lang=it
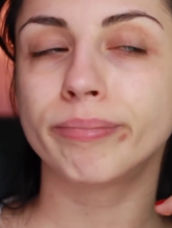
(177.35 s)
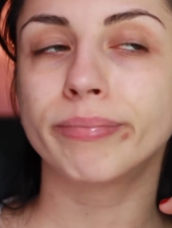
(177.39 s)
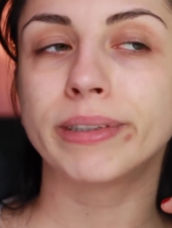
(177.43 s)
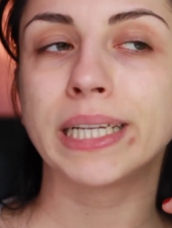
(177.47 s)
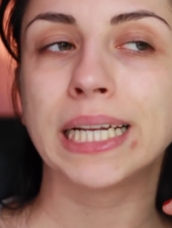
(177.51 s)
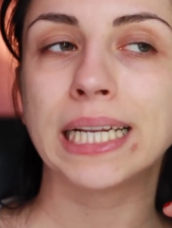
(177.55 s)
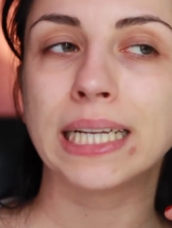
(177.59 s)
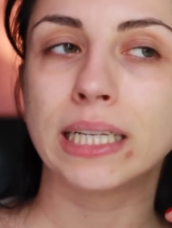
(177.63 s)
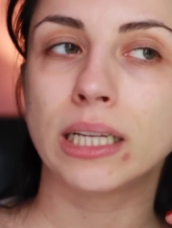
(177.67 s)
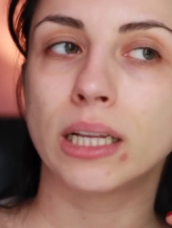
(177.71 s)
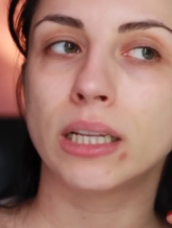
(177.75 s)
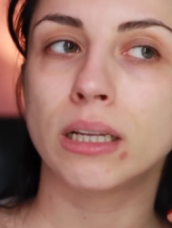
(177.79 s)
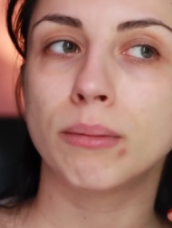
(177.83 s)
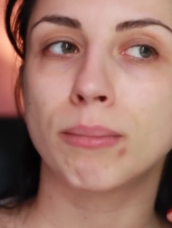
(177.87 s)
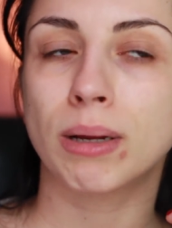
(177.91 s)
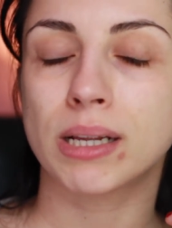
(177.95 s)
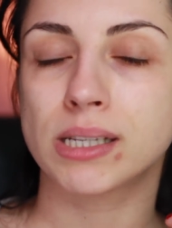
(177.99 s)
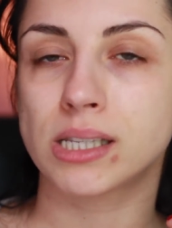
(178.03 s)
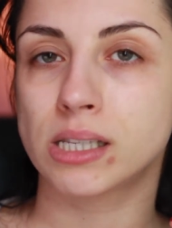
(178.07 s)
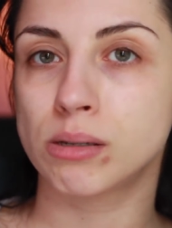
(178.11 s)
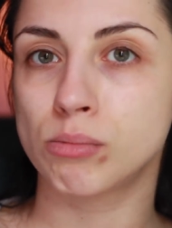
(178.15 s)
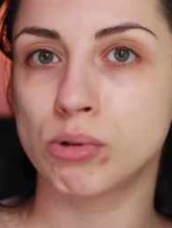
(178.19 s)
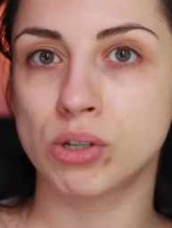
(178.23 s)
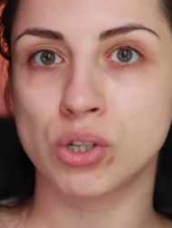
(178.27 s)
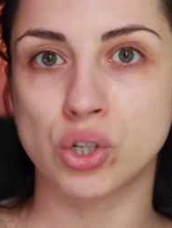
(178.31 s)
in linea di
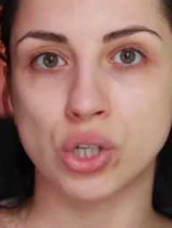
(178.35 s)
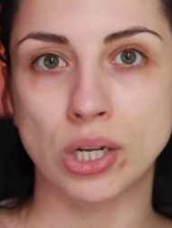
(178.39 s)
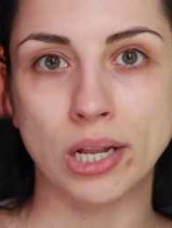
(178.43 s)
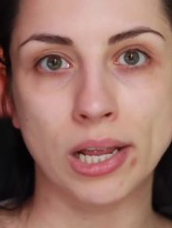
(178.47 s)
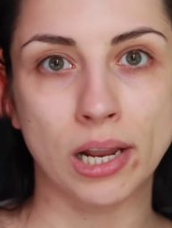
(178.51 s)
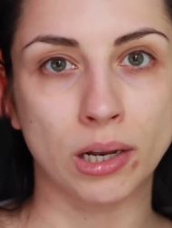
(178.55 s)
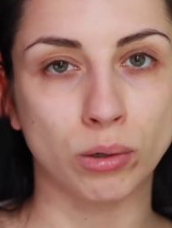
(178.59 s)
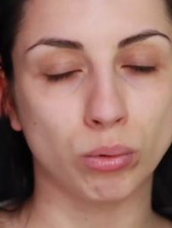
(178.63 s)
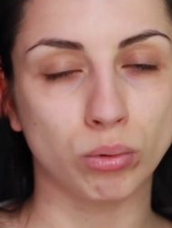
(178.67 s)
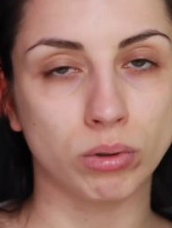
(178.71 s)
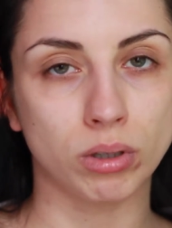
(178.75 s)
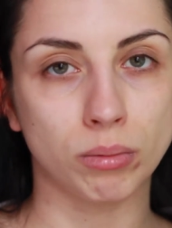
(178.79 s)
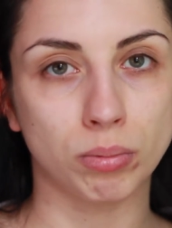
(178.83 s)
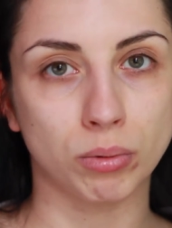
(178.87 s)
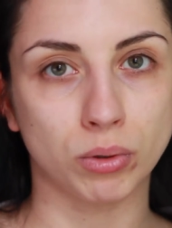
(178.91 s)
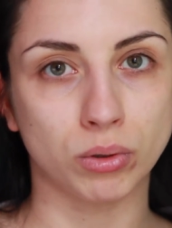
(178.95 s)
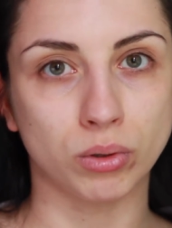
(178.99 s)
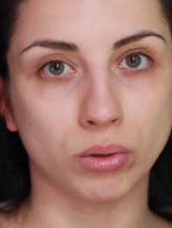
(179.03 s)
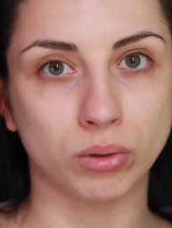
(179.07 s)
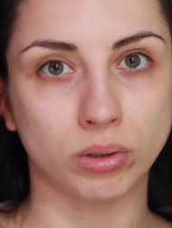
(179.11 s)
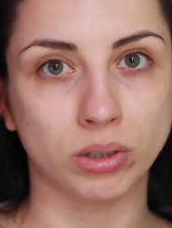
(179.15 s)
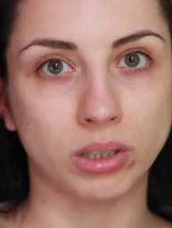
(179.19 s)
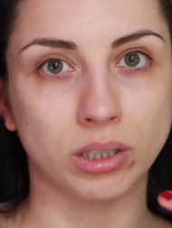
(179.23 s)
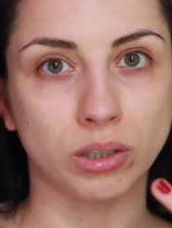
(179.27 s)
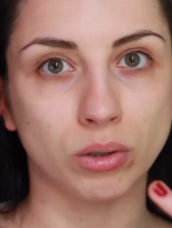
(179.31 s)
massima in genere tutti i
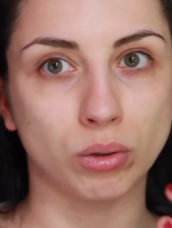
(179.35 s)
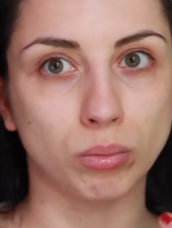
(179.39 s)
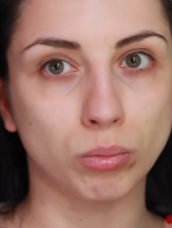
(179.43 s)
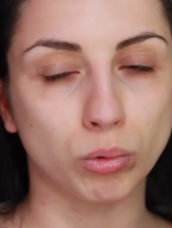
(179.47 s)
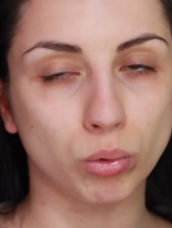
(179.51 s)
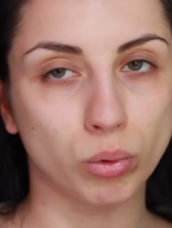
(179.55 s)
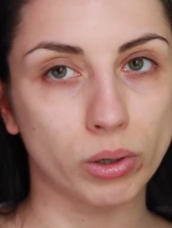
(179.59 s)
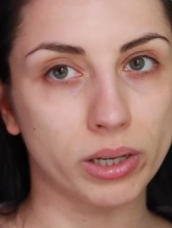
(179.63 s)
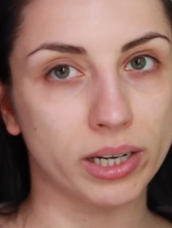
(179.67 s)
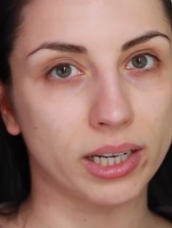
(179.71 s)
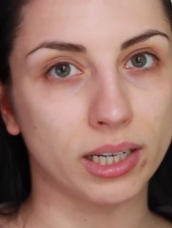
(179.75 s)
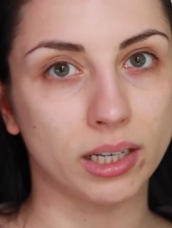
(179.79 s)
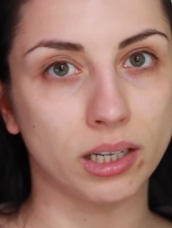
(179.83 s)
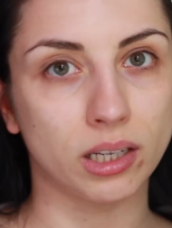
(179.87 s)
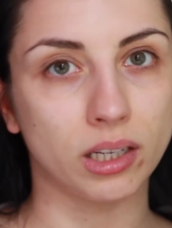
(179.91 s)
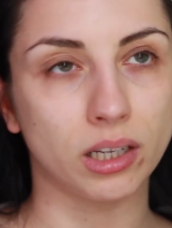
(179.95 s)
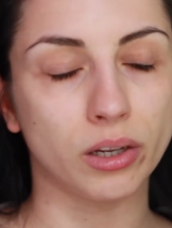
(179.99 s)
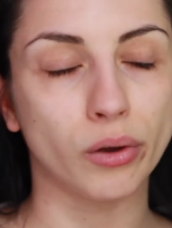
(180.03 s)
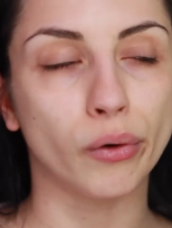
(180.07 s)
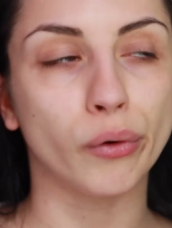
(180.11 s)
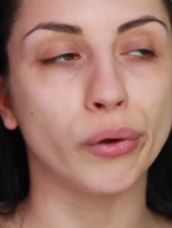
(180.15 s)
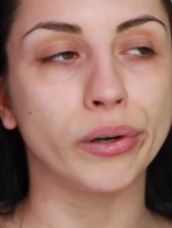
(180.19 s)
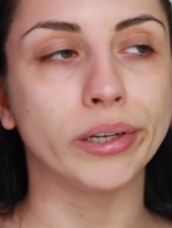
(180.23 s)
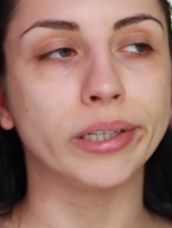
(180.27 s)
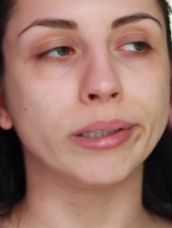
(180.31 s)
prodotti comunque ricchi
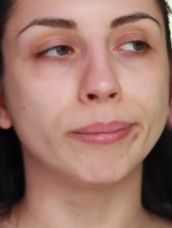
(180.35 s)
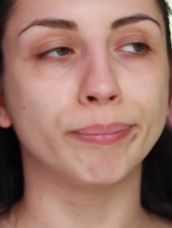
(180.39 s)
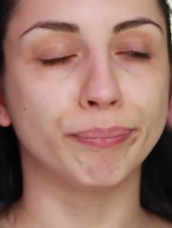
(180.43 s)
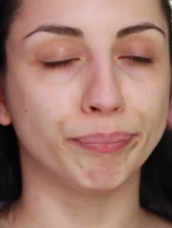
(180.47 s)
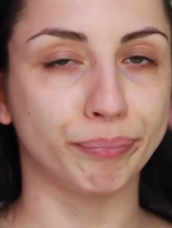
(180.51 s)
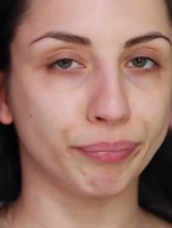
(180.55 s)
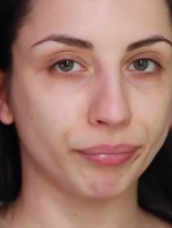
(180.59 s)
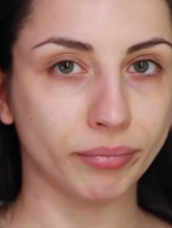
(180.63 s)
di oli